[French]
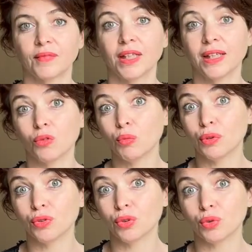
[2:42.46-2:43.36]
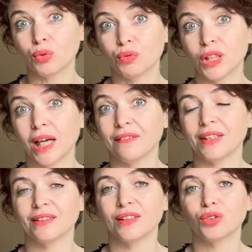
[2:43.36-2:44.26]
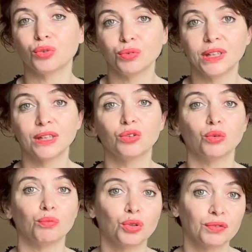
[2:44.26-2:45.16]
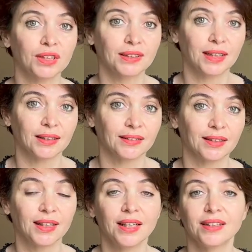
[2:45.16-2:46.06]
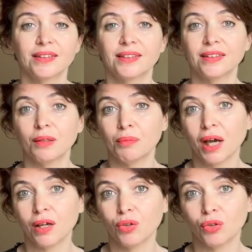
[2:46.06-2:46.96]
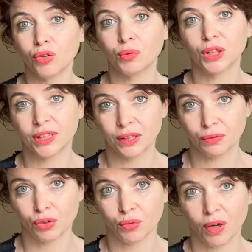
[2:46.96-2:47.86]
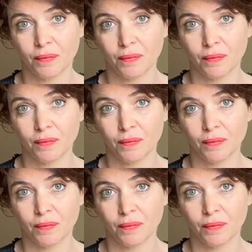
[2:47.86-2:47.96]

et on peut se retrouver avec des sous-titres de mauvaise qualité, ce qui n'est pas l'objectif en soi.